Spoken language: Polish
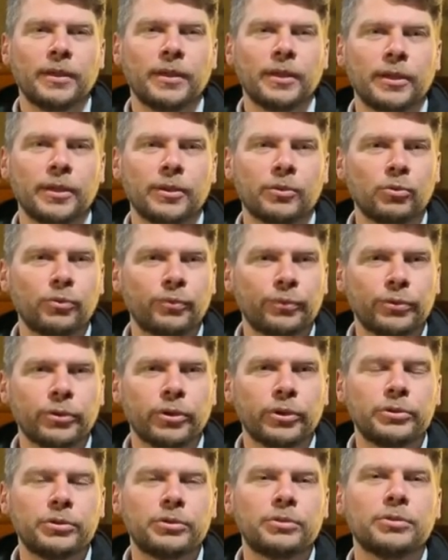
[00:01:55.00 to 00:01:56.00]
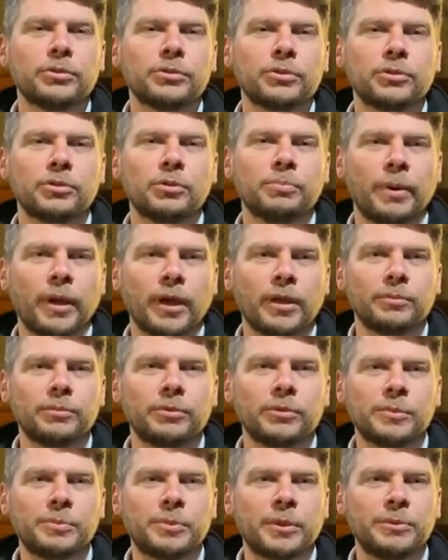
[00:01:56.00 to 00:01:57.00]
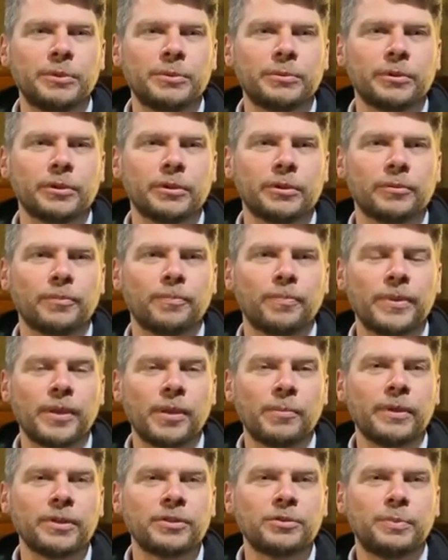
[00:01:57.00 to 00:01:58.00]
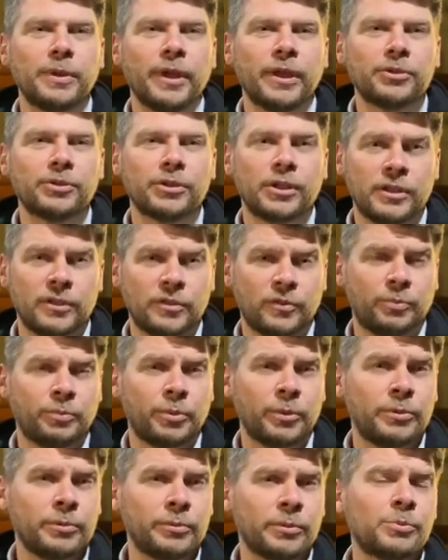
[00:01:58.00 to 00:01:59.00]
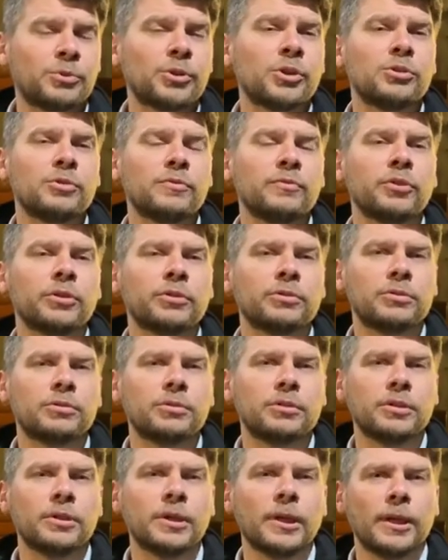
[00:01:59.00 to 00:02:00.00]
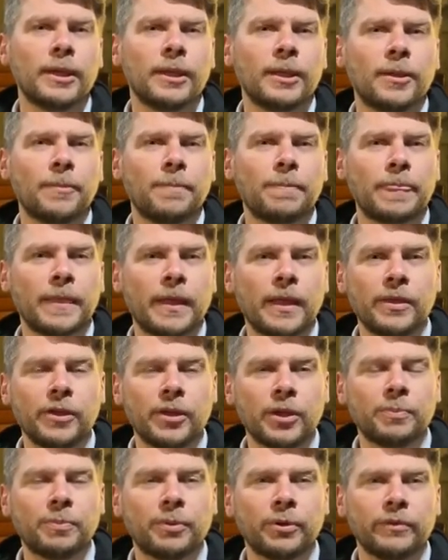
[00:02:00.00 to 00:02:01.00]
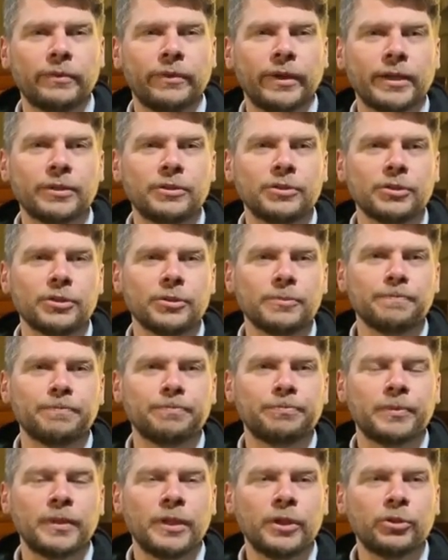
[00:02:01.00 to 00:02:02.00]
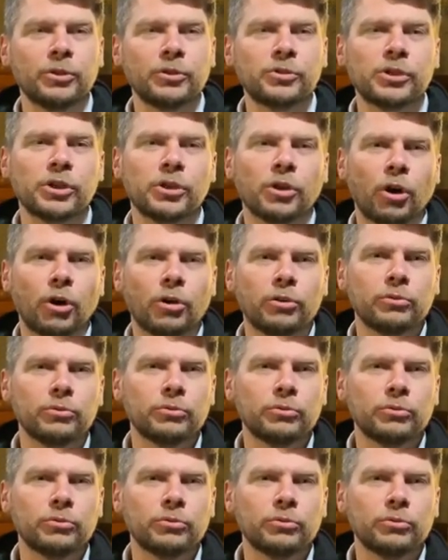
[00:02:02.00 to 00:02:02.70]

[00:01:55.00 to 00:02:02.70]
e, ufności, że to Pan Bóg pomimo niebezpieczeństw, pomimo przeciwności e, ich prowadzi. I to, że on